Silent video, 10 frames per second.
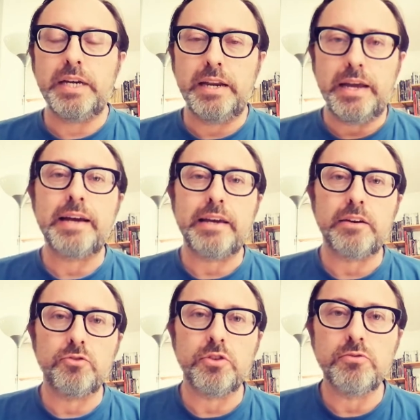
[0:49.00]
magari
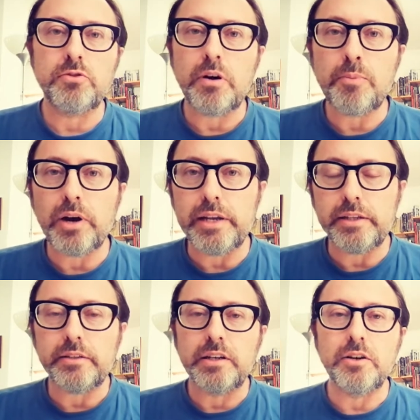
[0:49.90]
anche contenuto
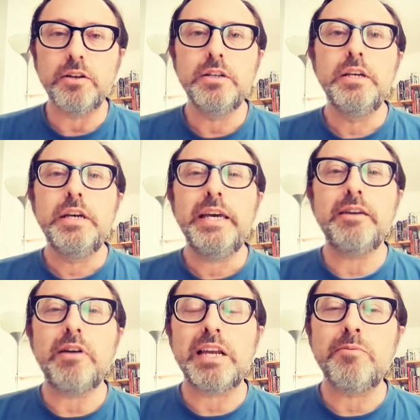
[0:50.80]
apocalittico,
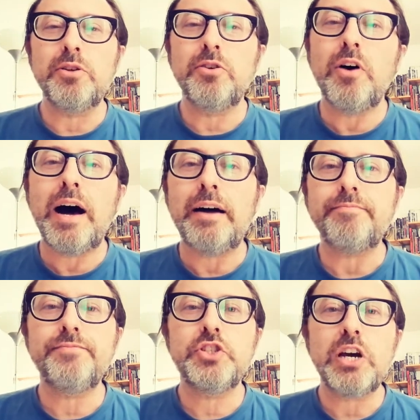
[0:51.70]
in qualche modo
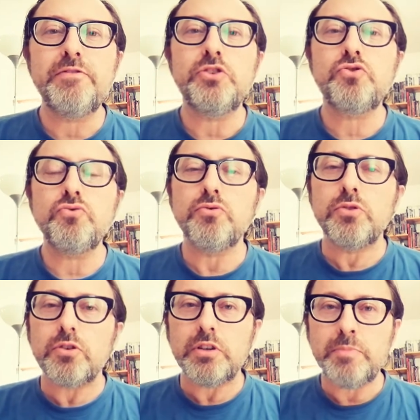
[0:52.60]
ha già
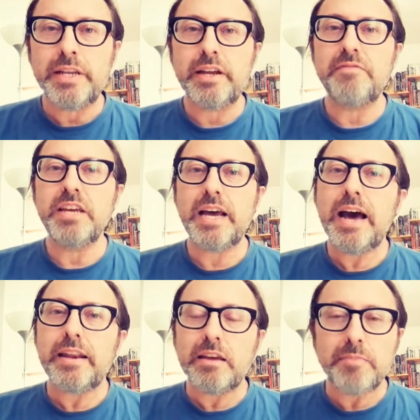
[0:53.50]
vissuto in maniera
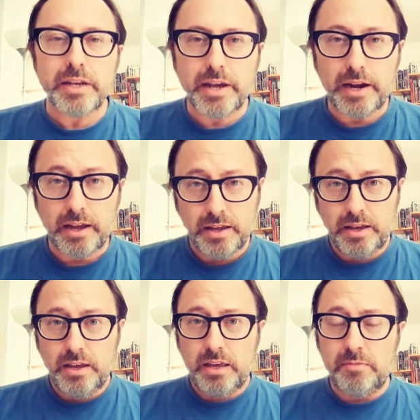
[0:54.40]
vicaria, in maniera
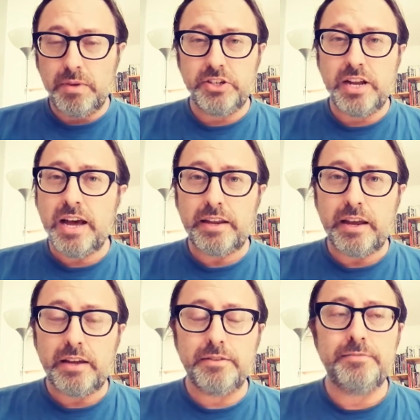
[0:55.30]

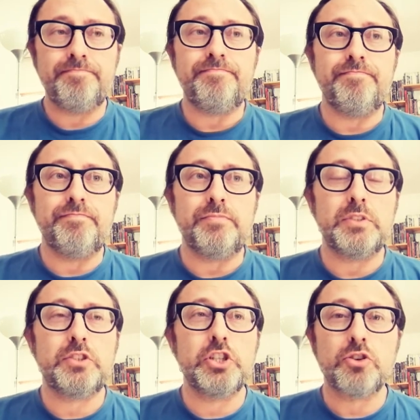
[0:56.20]
immaginaria, mh, mm,
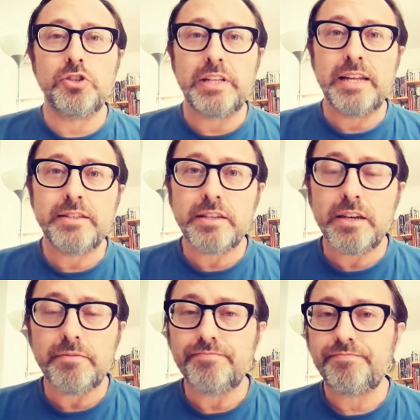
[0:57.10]

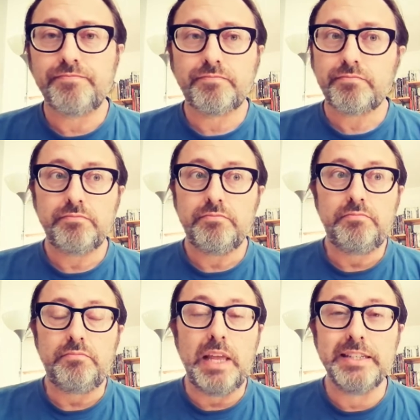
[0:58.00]
circostanze
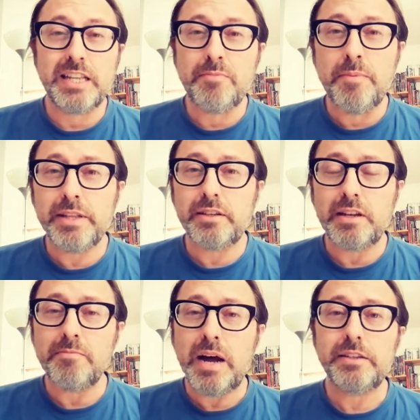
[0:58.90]
estremamente
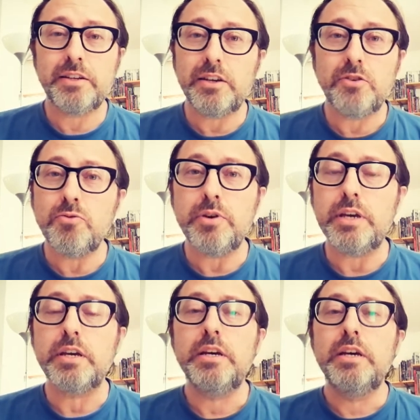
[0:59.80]
drammatiche in
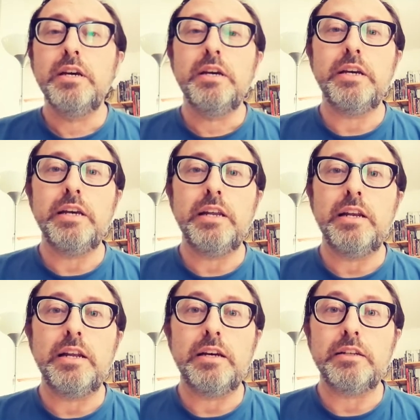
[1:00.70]
cui
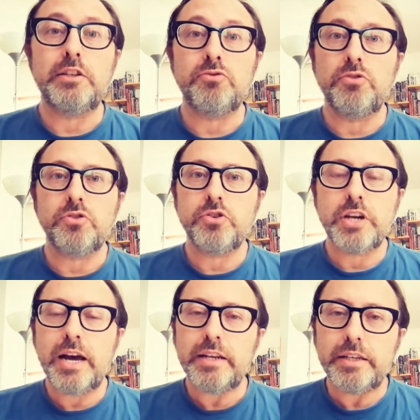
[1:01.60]
il tessuto
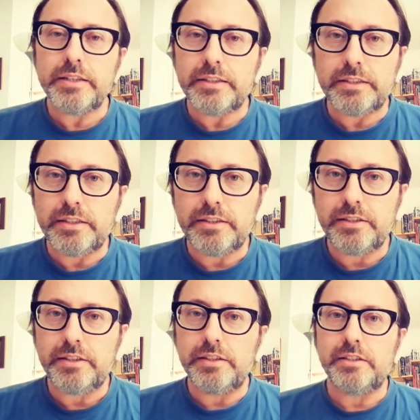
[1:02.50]
sociale
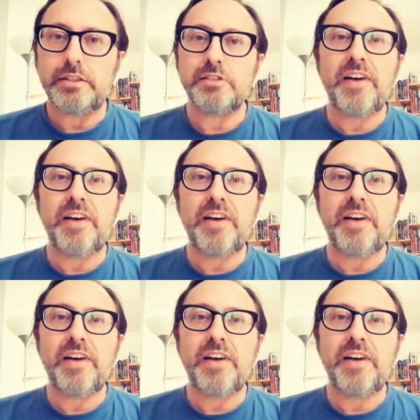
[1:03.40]
si, si